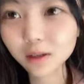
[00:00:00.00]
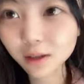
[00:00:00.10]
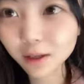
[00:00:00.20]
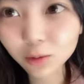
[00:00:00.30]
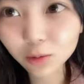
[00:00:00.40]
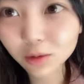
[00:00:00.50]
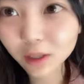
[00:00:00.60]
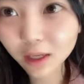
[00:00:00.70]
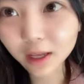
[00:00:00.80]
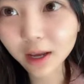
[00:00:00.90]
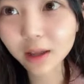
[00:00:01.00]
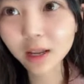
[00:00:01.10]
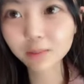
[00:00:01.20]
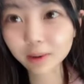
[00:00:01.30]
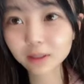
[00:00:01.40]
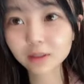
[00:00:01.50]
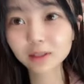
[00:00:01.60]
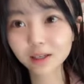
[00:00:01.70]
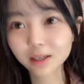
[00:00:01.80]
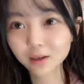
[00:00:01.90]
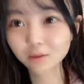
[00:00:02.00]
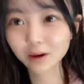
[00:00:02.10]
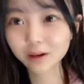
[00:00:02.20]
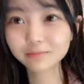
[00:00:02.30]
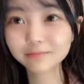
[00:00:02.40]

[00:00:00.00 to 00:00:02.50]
結構ね耐えれます最近は